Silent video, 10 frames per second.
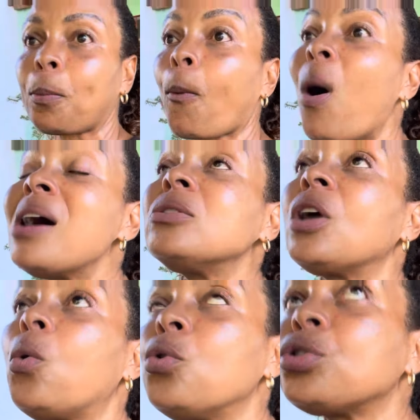Quando
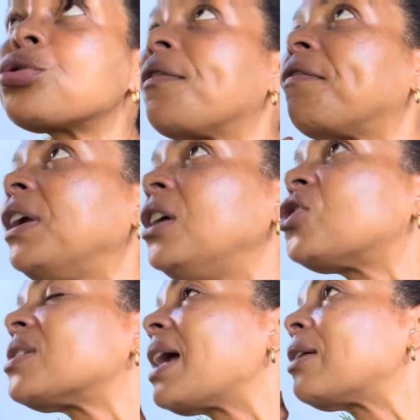eu uso o 20,
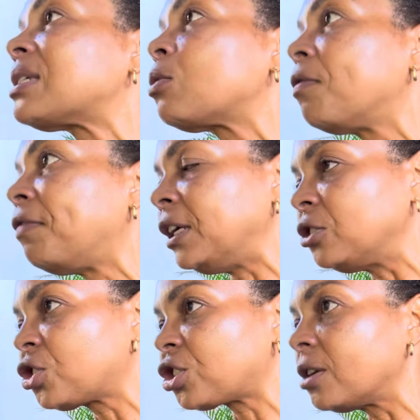
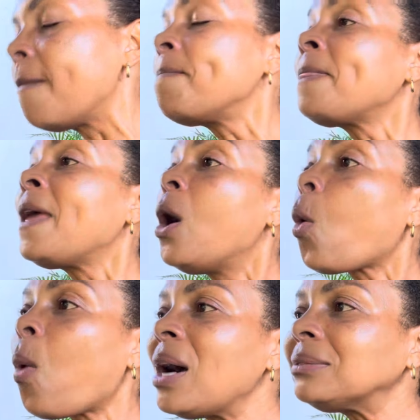0520
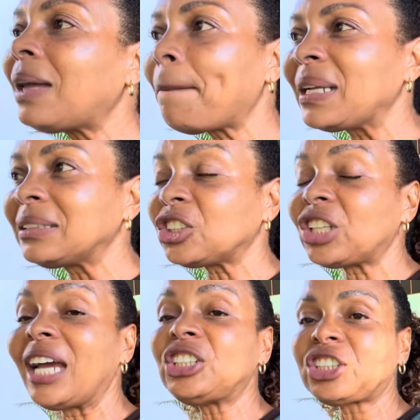quando a planta
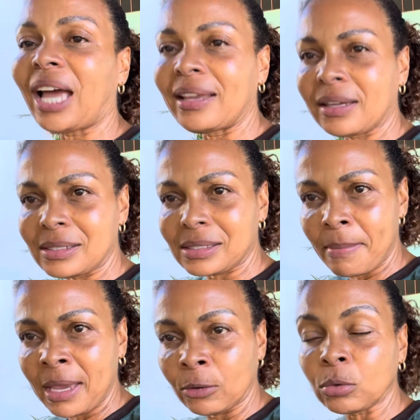já está em
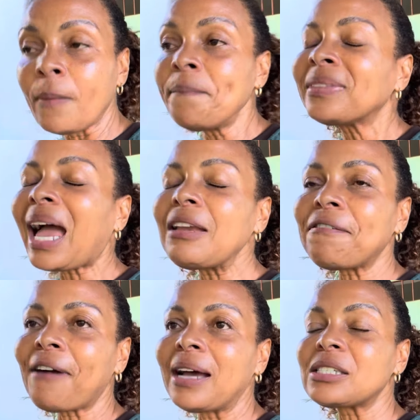crescimento, está em
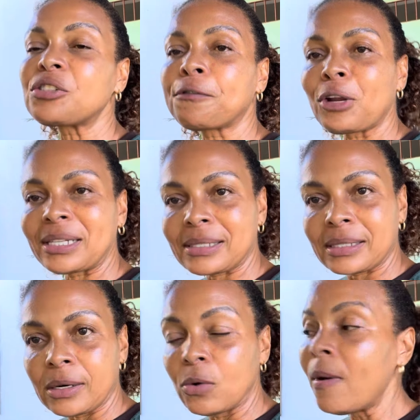fase de
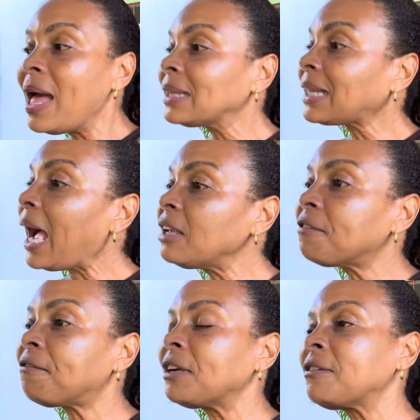floração, está em,
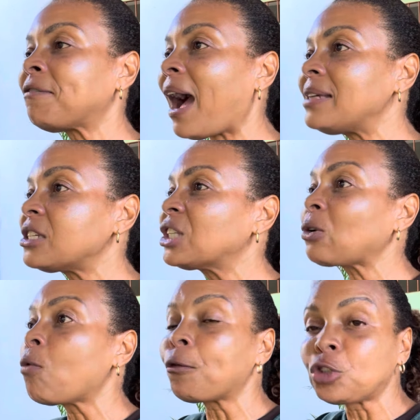em, fase
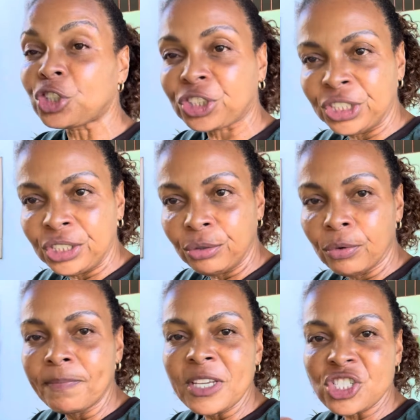com
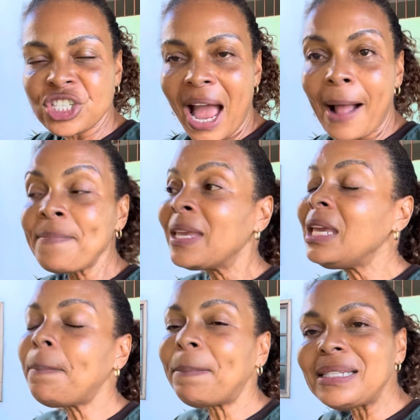frutinho já
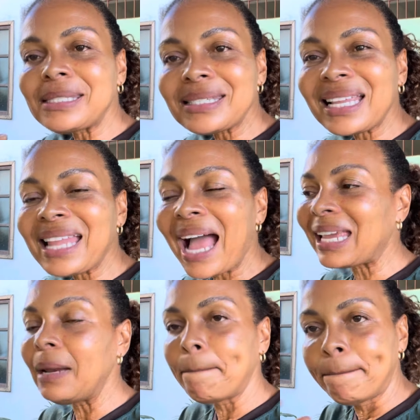e precisa dar
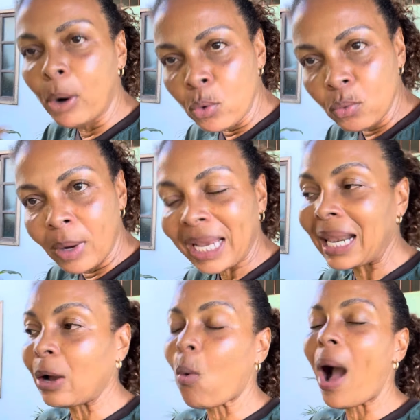aquele boom,
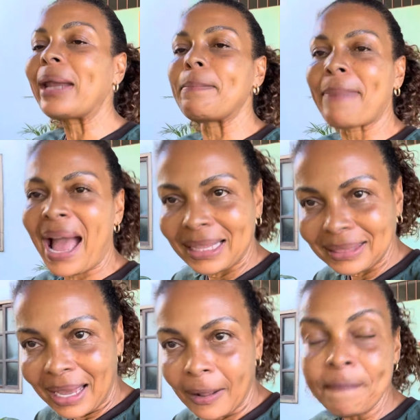aquela
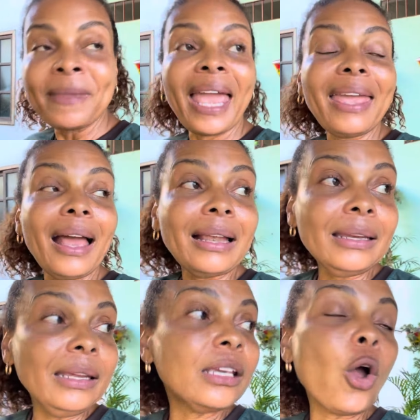guaribada, é
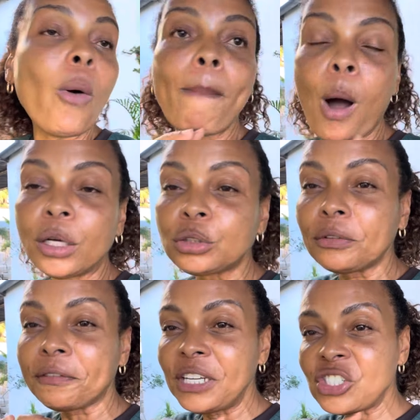ali que eu boto o
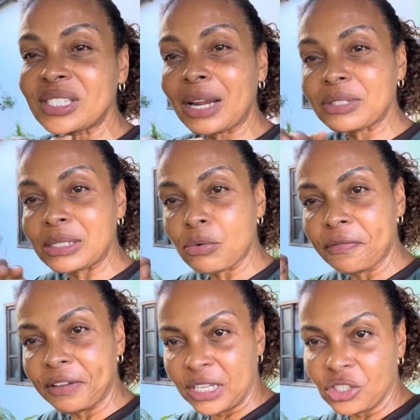
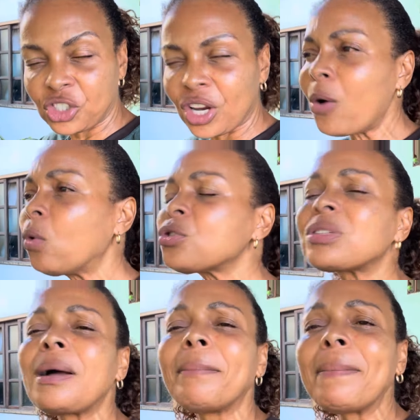200520. Eu uso
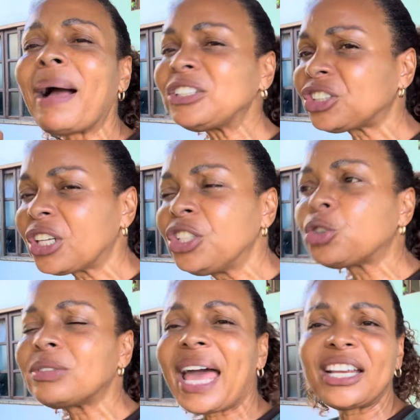também bastante
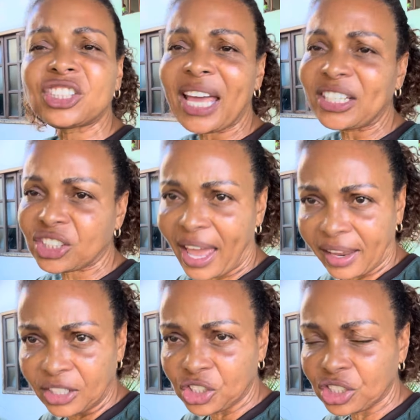o
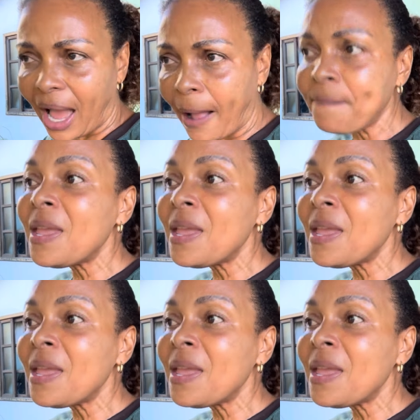101010, tá?